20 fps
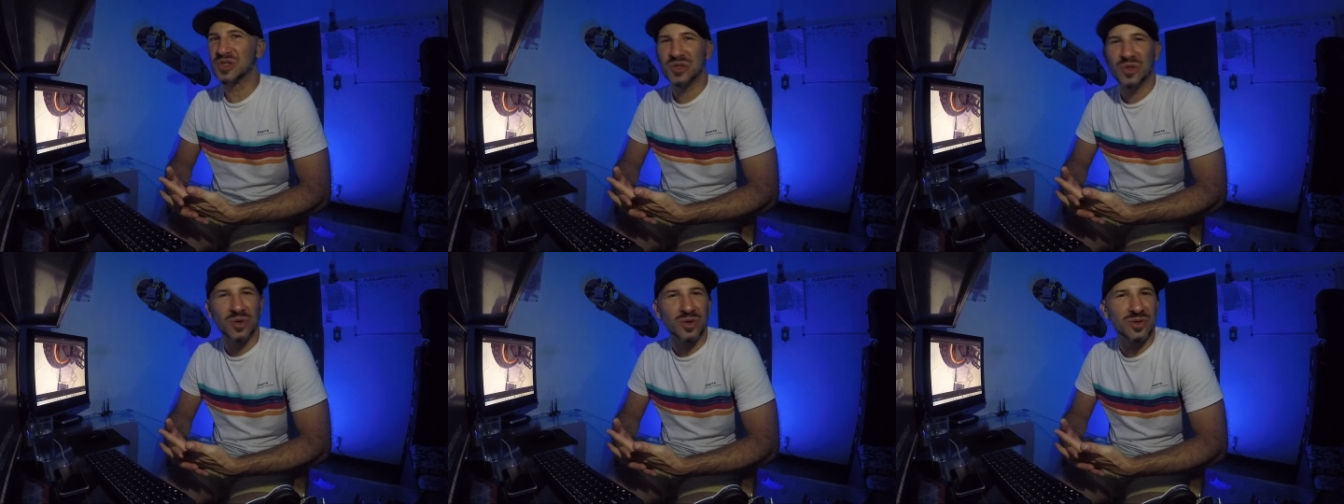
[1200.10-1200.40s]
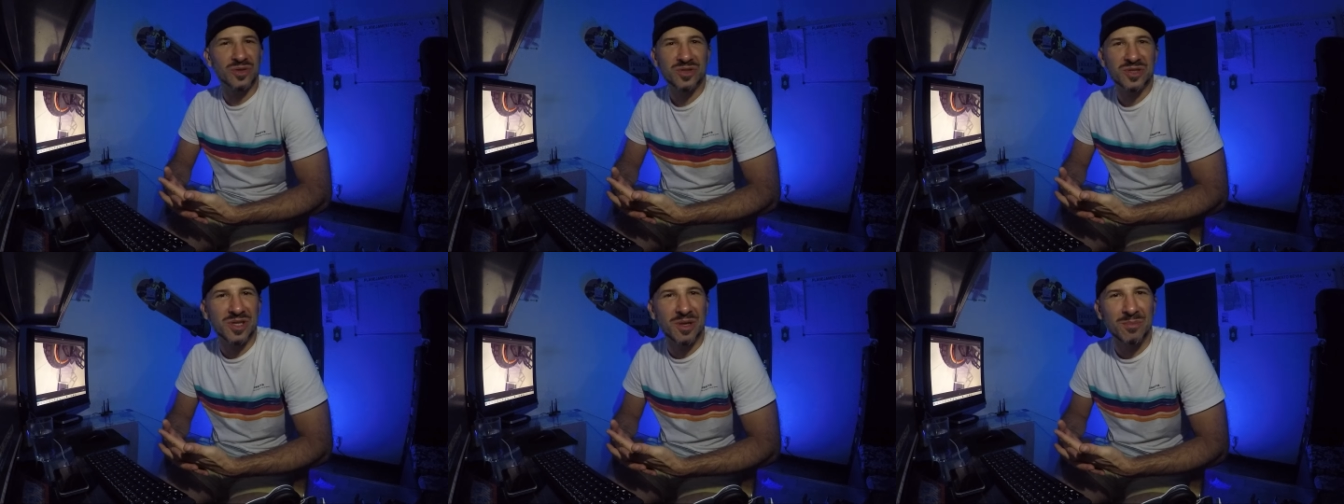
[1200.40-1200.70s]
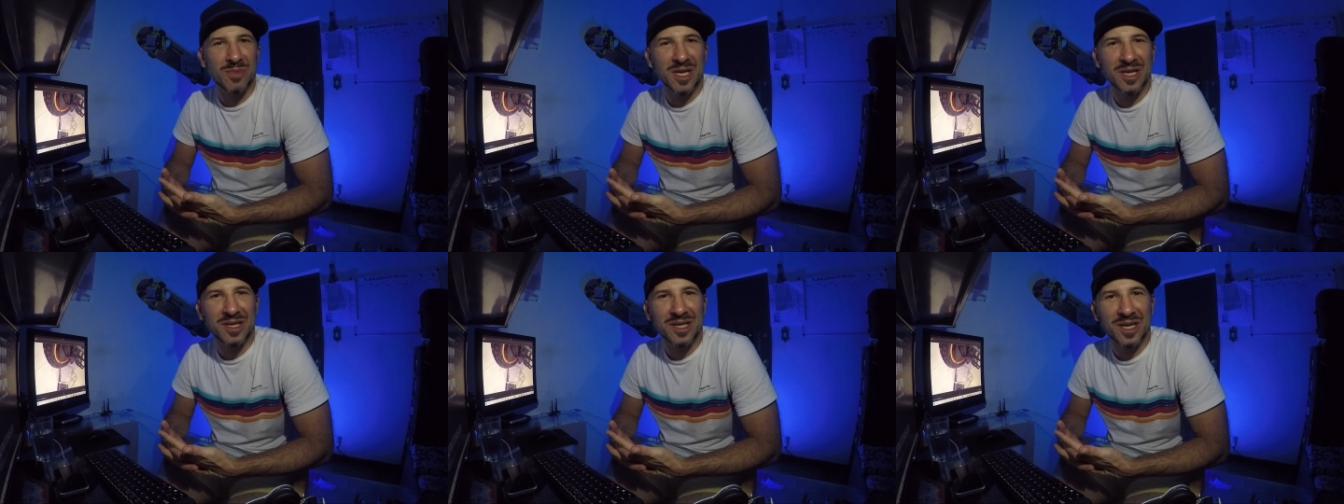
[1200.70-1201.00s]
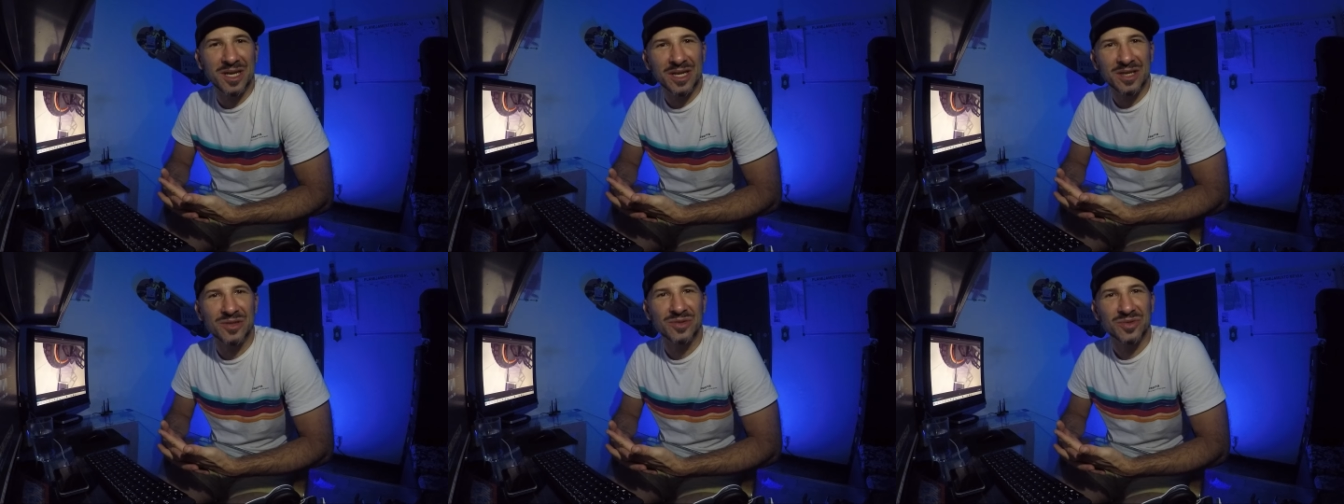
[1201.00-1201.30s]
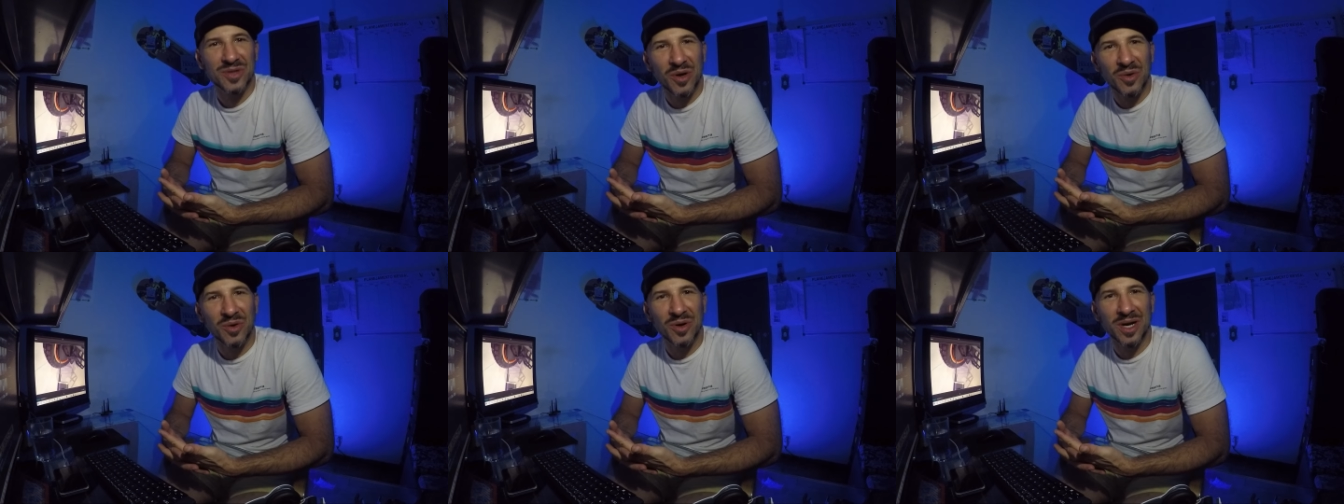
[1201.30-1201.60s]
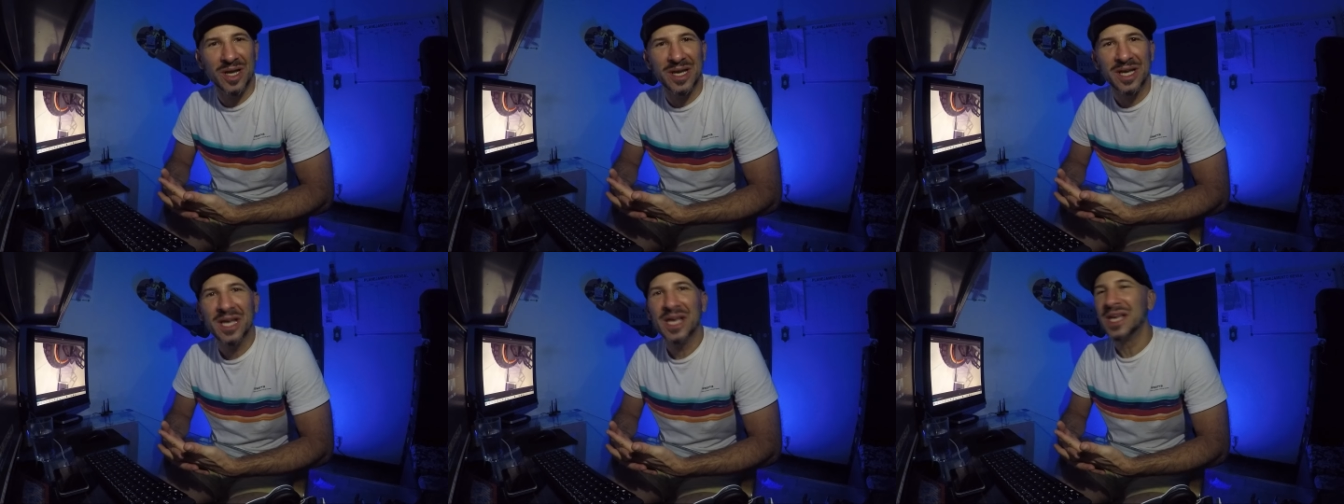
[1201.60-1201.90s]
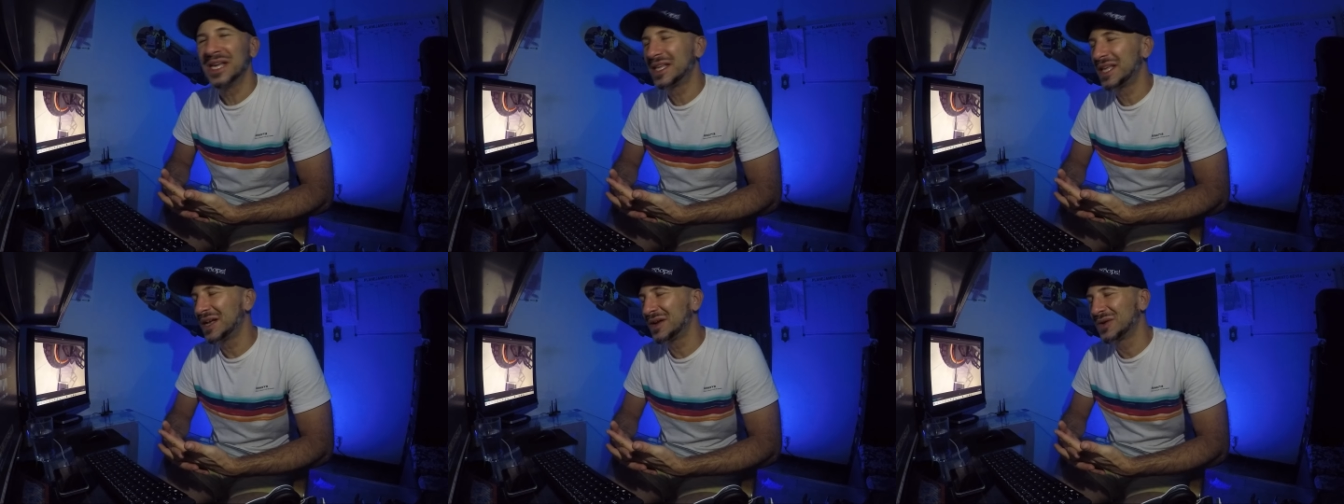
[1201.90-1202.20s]
todos também querendo dar um rolê,
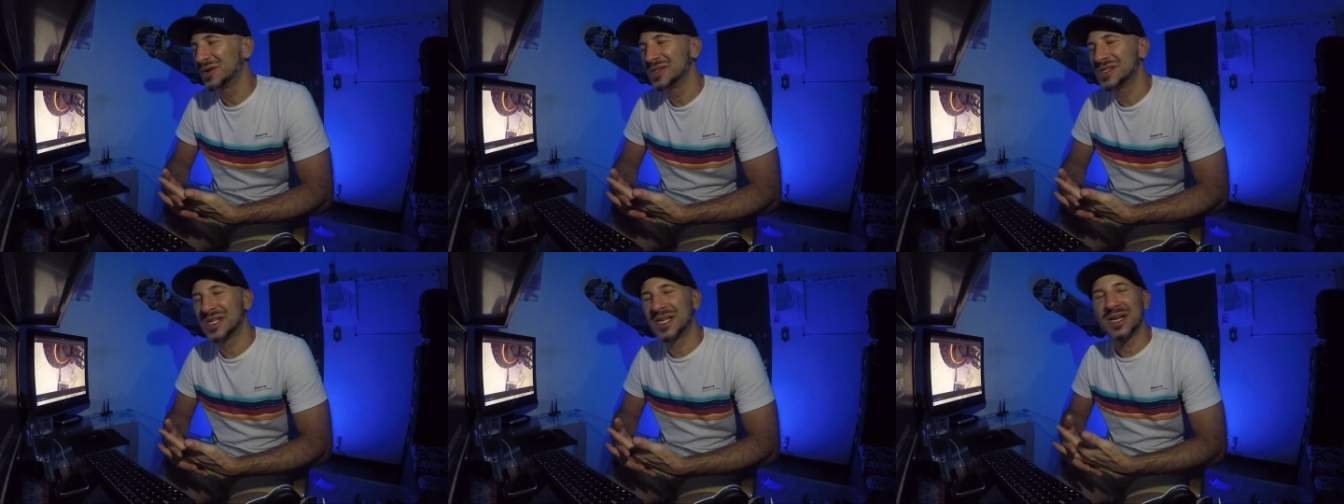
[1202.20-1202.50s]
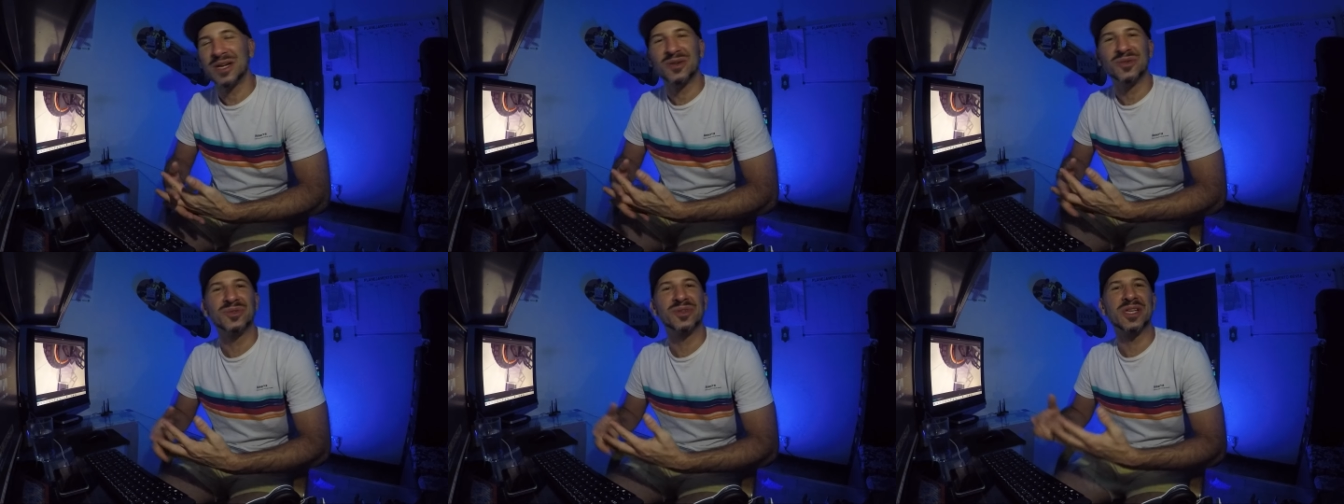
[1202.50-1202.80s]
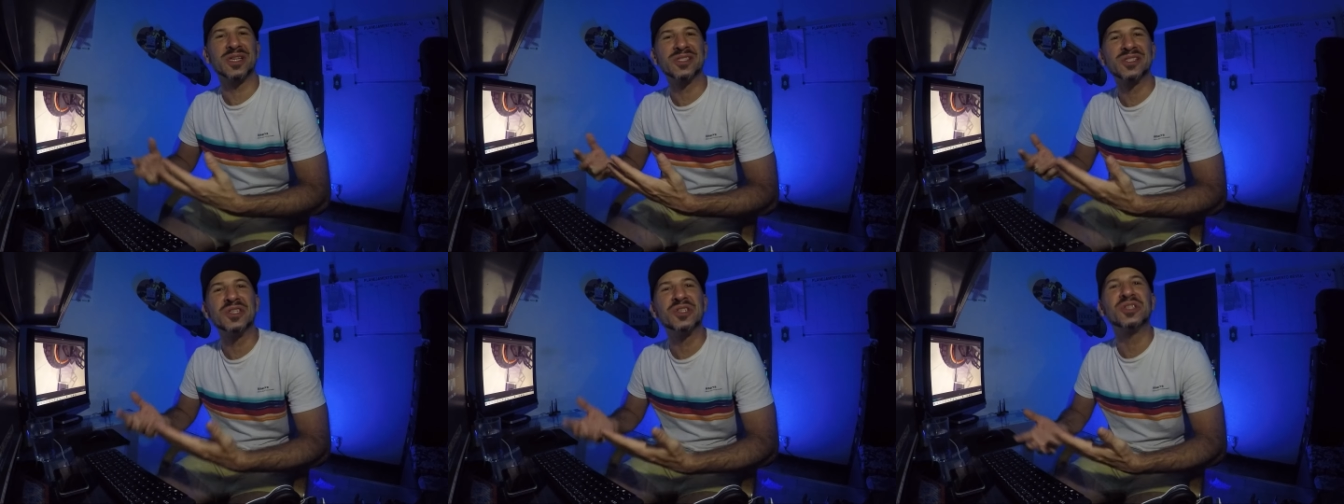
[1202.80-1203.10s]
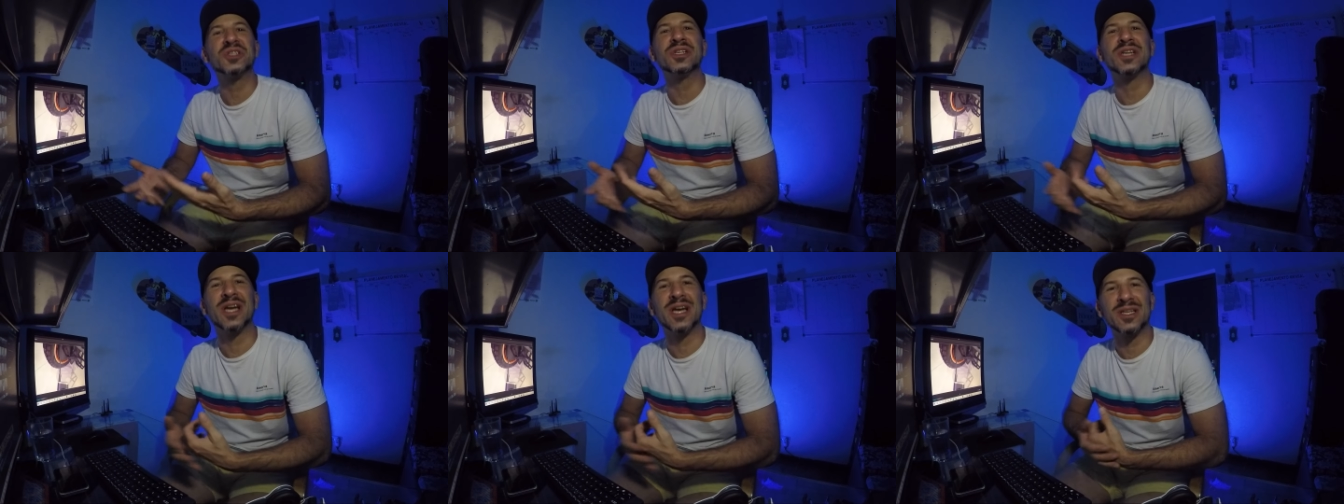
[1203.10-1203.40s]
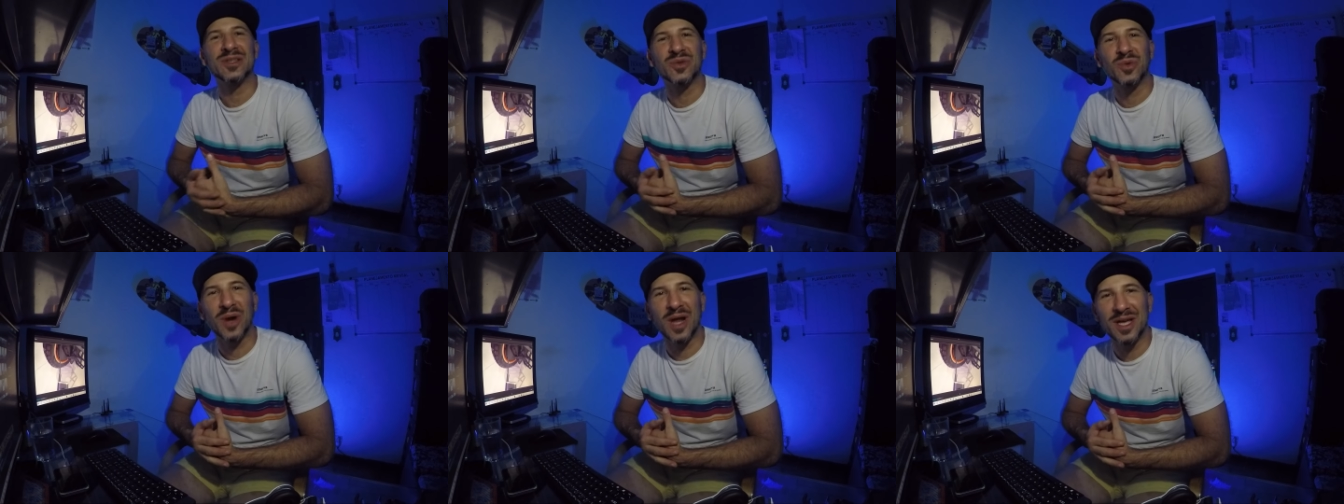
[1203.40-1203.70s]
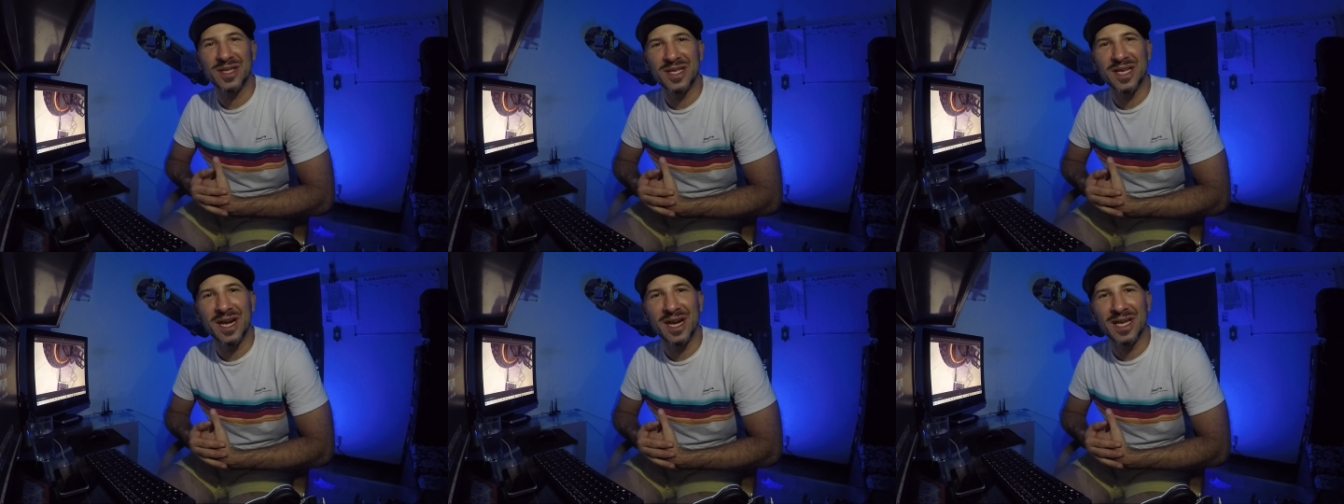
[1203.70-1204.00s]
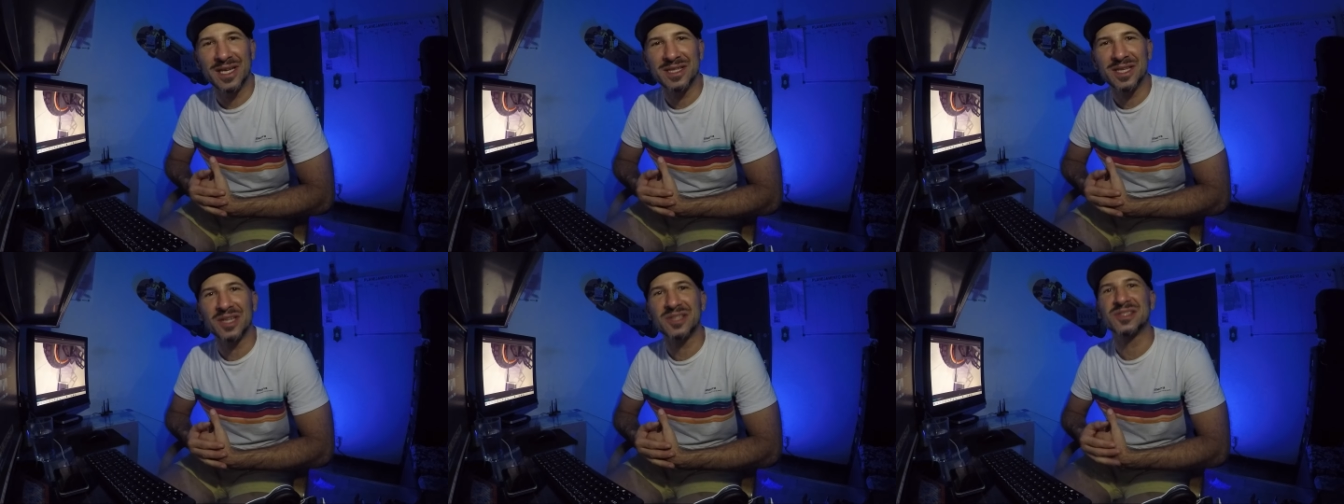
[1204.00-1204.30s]
que é coisa que acontece direto lá na
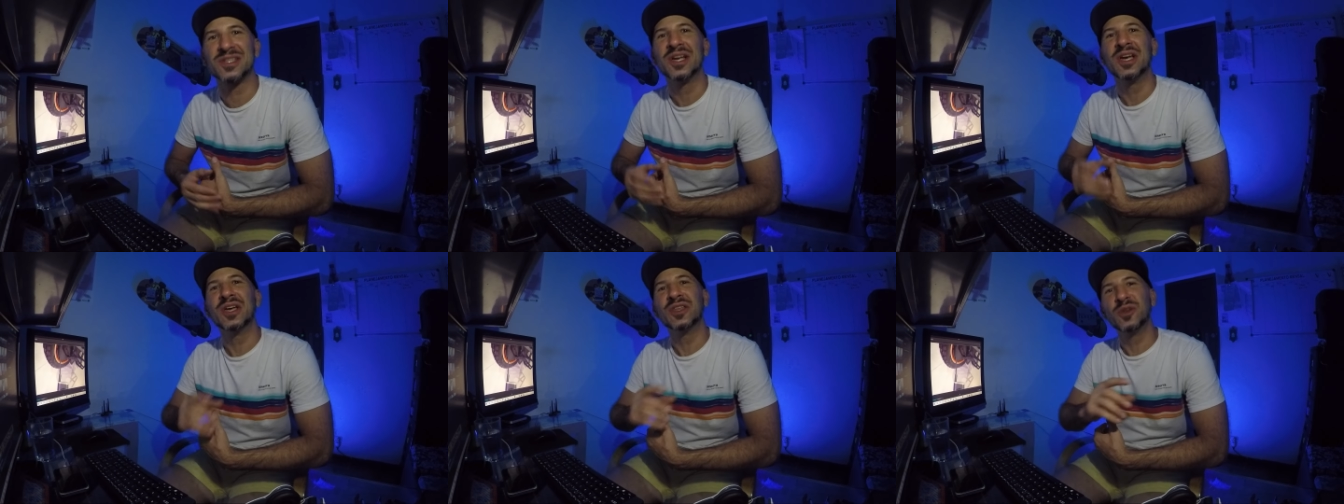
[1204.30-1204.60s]
Electrics,